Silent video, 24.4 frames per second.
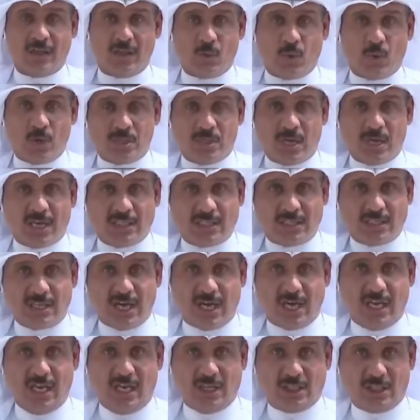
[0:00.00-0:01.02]
وزاره
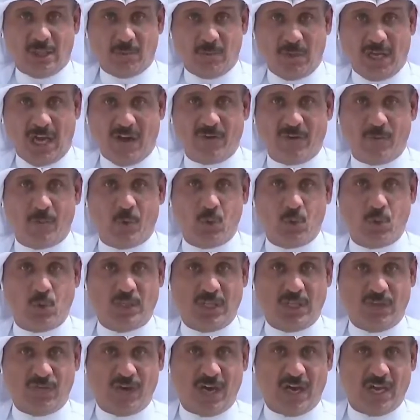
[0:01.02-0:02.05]
الداخليه يعطيهم العافيه
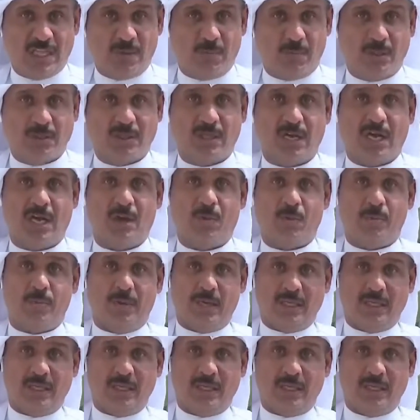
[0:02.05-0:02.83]
موجودين في هذه المنطقه